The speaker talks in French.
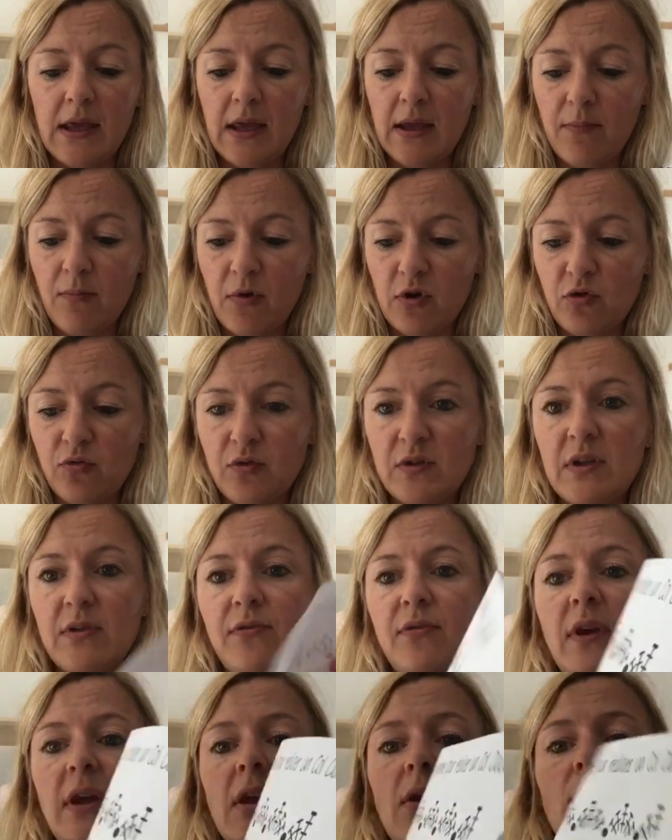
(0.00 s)
Et moi, je vous
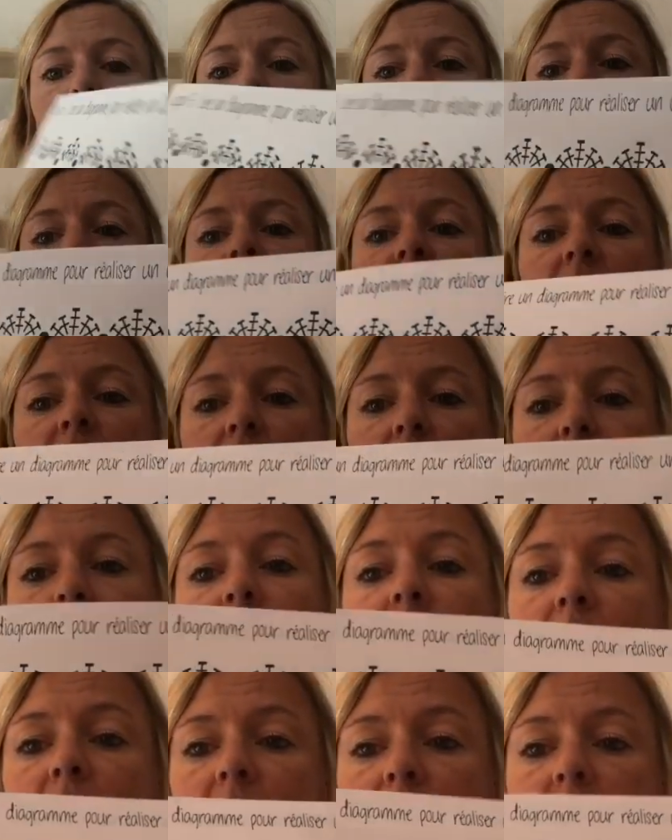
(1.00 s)
ai fait le
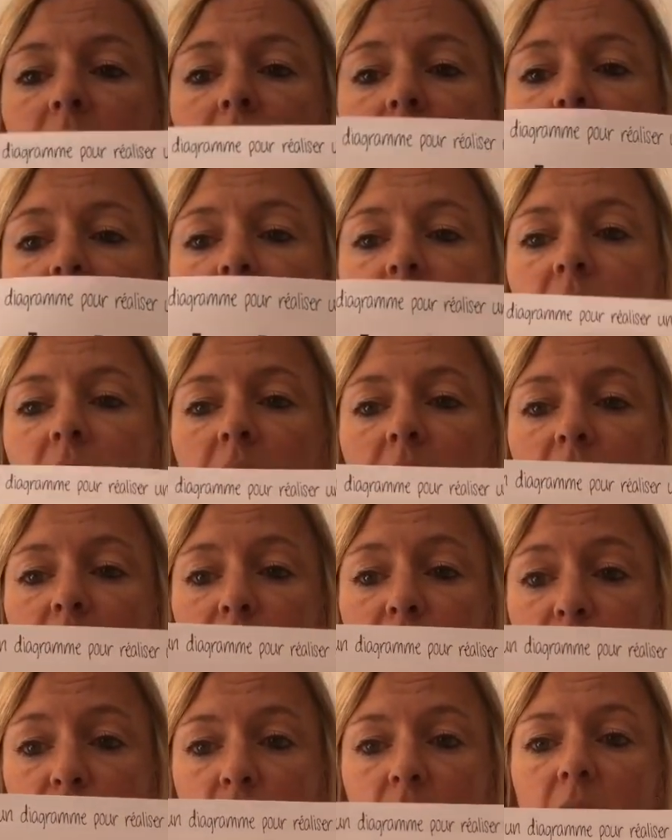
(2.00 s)
diagramme.
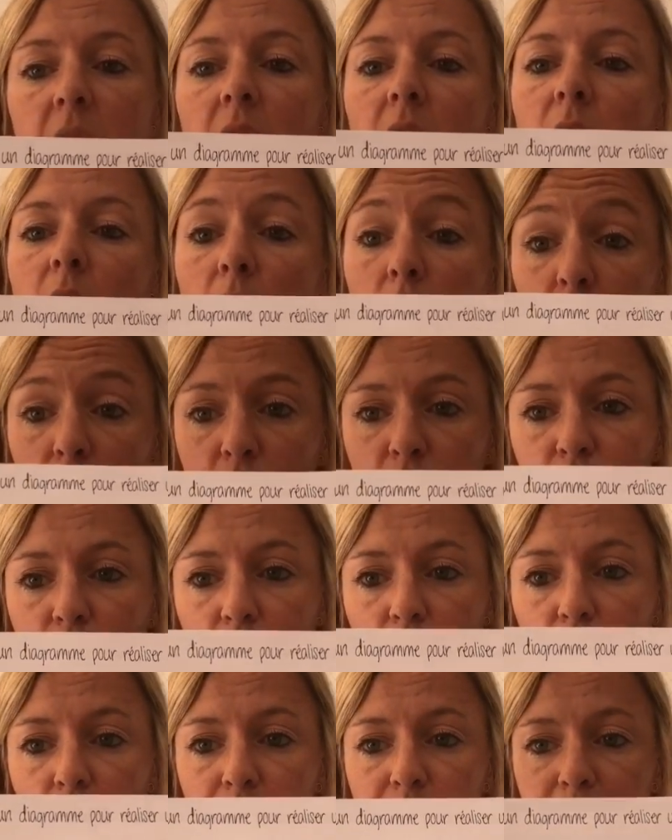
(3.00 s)
Et voilà en
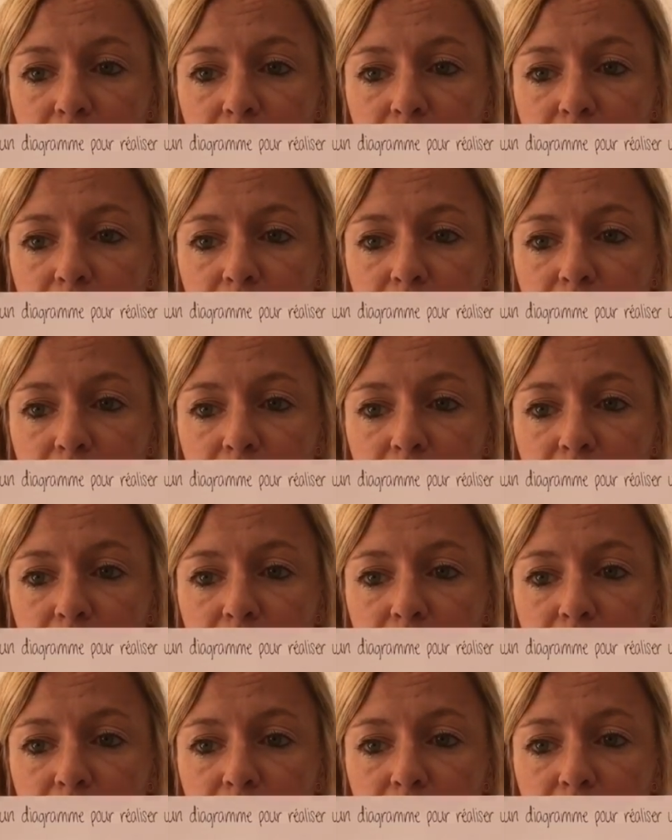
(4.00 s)
cours.